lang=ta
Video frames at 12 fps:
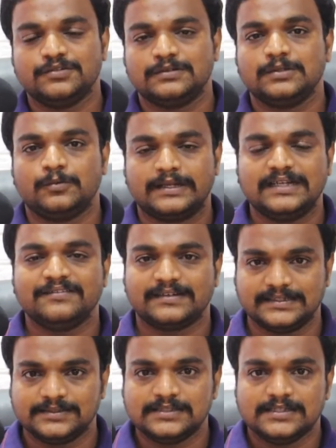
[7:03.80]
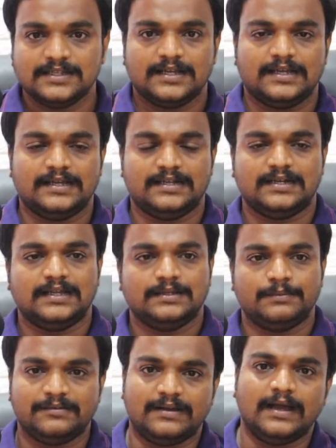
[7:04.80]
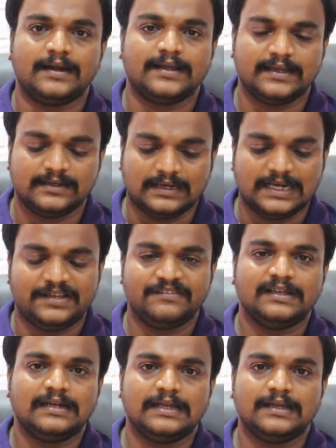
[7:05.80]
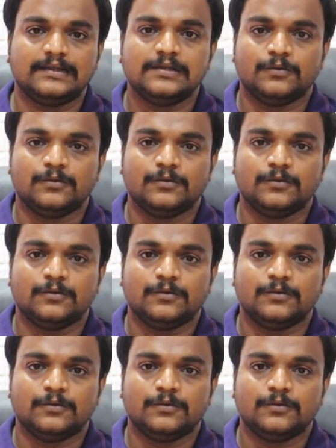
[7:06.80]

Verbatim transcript: இஷ்யூ வந்து உடனே வருது நான் அந்த மாதிரி வாங்கினேன் நல்லாவே இல்லை